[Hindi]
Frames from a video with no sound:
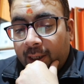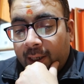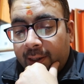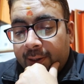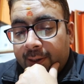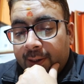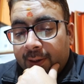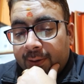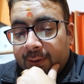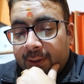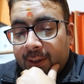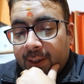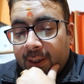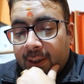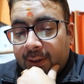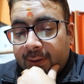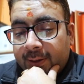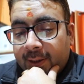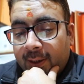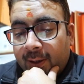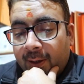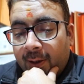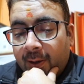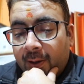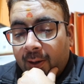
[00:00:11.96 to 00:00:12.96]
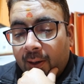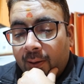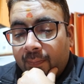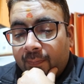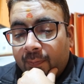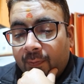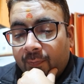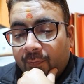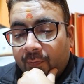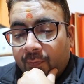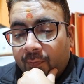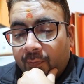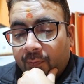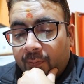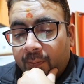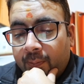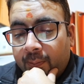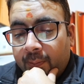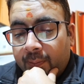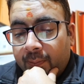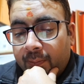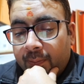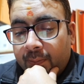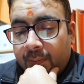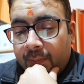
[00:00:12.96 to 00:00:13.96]
स्टार्ट करते हैं संकल्प
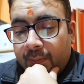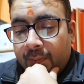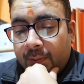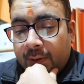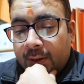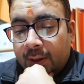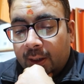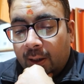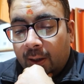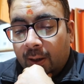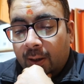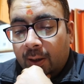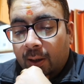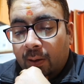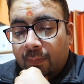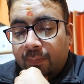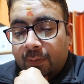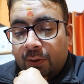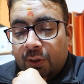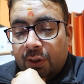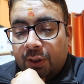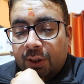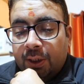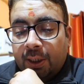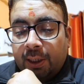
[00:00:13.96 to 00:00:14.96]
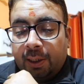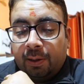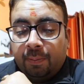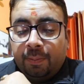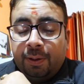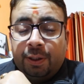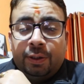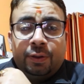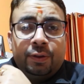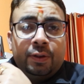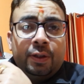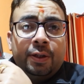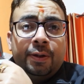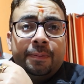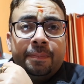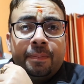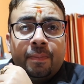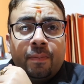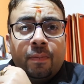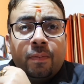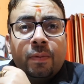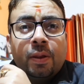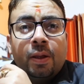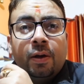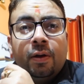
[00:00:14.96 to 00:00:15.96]
संकल्प जी के कमेंट से
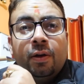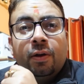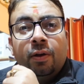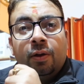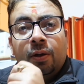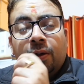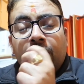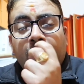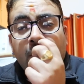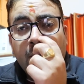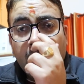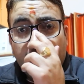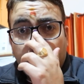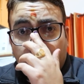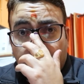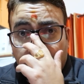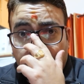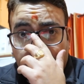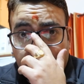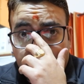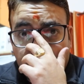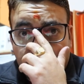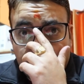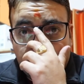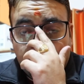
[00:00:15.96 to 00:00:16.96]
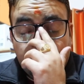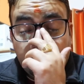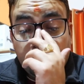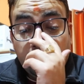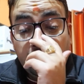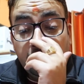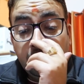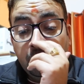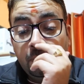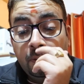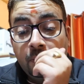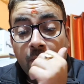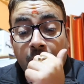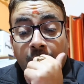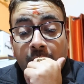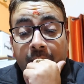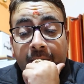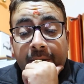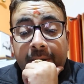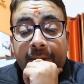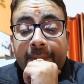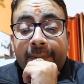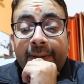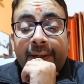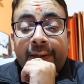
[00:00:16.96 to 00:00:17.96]
uh, तो
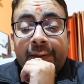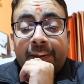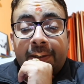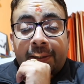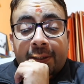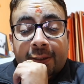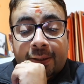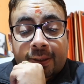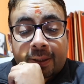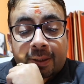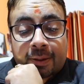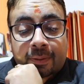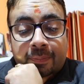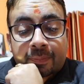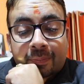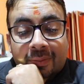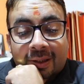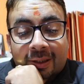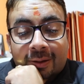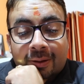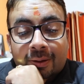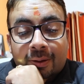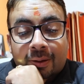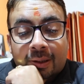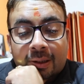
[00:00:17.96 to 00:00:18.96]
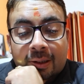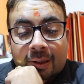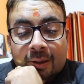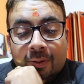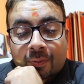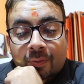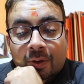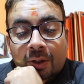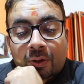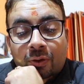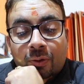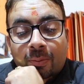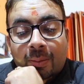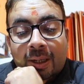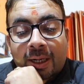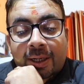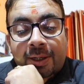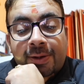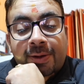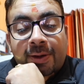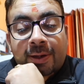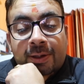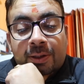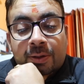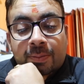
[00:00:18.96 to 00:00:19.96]
उन्होंने कमेंट किया था वे टू बाई
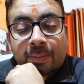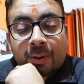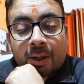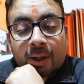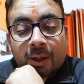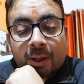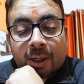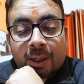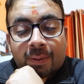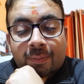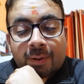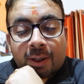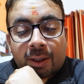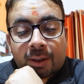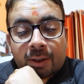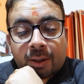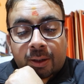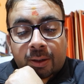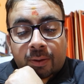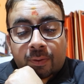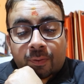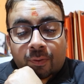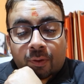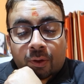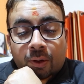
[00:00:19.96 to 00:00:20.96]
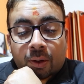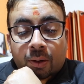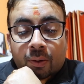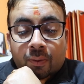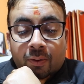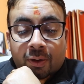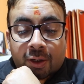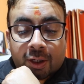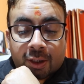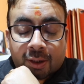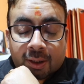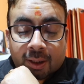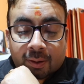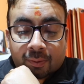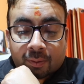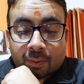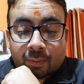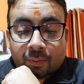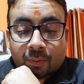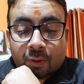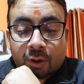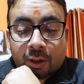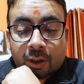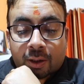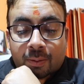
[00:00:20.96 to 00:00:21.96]
डी जे स्पार्क आई एम गेटिंग इट फॉर ट्वेंटी
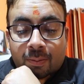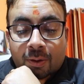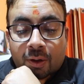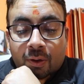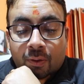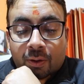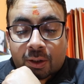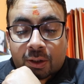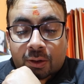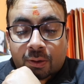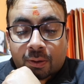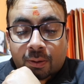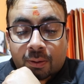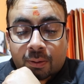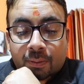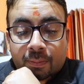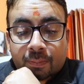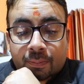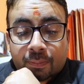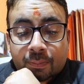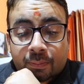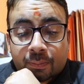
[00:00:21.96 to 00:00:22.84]
थाउजेंड वुड इट बी ओरिजिनल